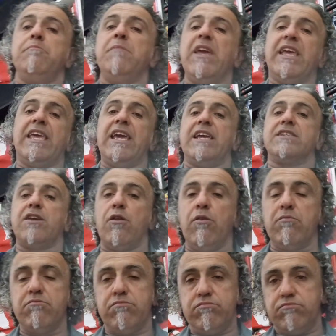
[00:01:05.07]
Mi
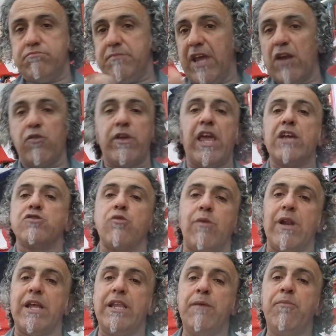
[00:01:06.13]
chiesero, mi hanno chiesto
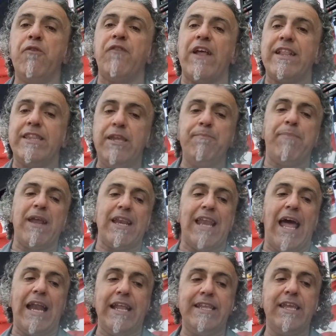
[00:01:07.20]
qualche tempo fa di
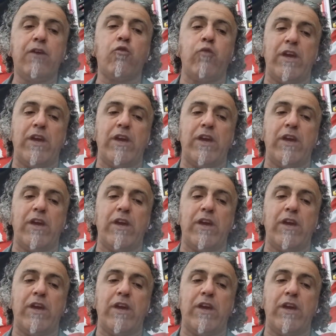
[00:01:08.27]
parlare di